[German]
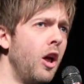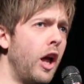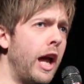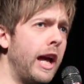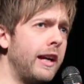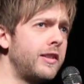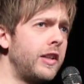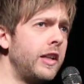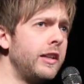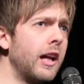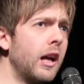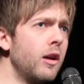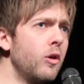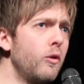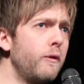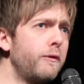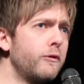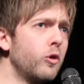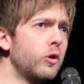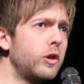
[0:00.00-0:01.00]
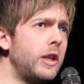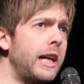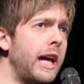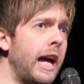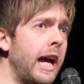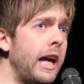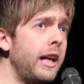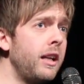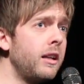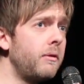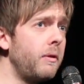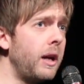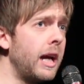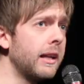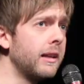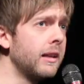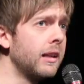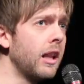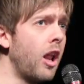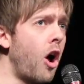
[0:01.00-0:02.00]
Hängst in der Luft und die Hände
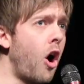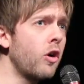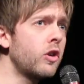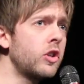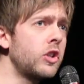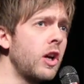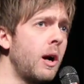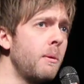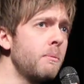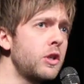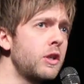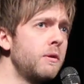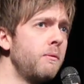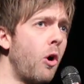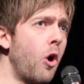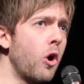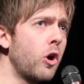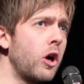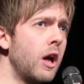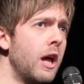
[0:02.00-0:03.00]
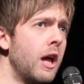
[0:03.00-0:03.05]
werden langsam schwach,